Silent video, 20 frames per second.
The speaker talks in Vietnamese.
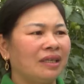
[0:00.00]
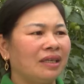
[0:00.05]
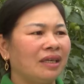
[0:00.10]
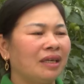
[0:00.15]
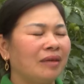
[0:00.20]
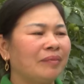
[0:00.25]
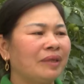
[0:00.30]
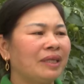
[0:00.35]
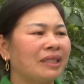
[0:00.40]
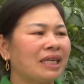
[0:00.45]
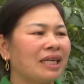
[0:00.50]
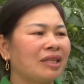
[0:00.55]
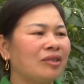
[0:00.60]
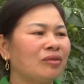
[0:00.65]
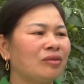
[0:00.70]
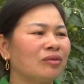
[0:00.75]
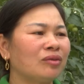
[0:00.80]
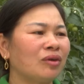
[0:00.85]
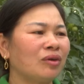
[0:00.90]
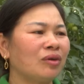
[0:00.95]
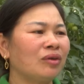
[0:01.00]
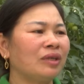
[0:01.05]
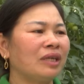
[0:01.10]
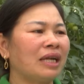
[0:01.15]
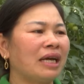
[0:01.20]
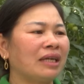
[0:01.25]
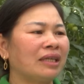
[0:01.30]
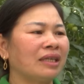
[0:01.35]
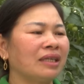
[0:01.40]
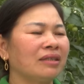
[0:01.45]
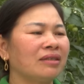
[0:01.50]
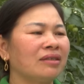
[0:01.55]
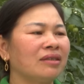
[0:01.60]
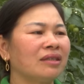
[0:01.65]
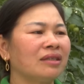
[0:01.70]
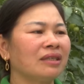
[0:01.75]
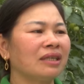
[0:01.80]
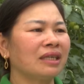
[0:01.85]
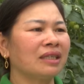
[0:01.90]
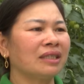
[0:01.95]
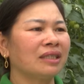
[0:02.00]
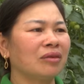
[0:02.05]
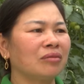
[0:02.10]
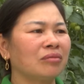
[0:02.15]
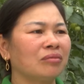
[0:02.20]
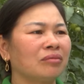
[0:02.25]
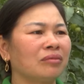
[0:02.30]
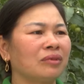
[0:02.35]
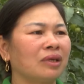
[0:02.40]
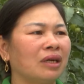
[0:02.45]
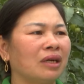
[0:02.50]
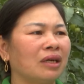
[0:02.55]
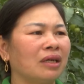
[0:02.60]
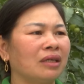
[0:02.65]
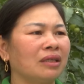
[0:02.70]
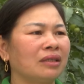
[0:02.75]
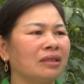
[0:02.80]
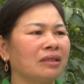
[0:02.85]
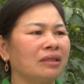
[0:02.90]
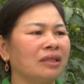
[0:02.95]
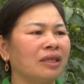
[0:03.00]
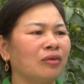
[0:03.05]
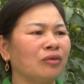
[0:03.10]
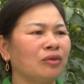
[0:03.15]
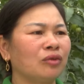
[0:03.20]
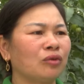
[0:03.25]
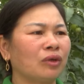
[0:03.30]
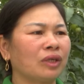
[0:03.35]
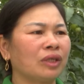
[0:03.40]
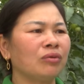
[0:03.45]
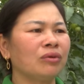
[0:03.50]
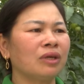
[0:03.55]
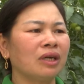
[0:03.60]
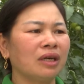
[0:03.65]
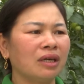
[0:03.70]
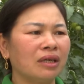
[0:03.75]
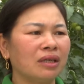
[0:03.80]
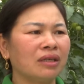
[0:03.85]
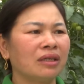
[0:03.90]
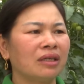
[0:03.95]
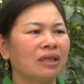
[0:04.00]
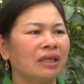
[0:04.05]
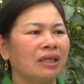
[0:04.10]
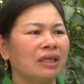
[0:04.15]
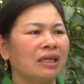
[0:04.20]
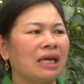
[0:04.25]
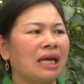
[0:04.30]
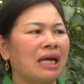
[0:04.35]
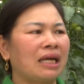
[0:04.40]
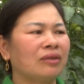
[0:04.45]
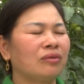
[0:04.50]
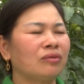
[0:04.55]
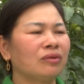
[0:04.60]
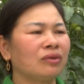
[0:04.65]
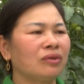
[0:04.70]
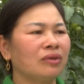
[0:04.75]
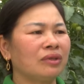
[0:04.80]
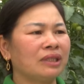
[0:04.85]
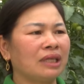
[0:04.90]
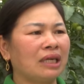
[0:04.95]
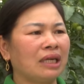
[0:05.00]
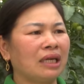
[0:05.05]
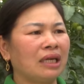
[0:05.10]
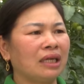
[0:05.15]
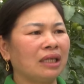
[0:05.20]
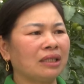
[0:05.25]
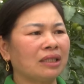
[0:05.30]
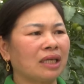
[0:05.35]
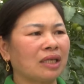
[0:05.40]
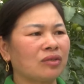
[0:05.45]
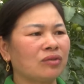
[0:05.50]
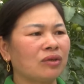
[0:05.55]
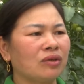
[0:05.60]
Hợp tác xã chúng tôi đang định hướng là trồng à, theo tiêu chuẩn hữu cơ, là chúng tôi sẽ sản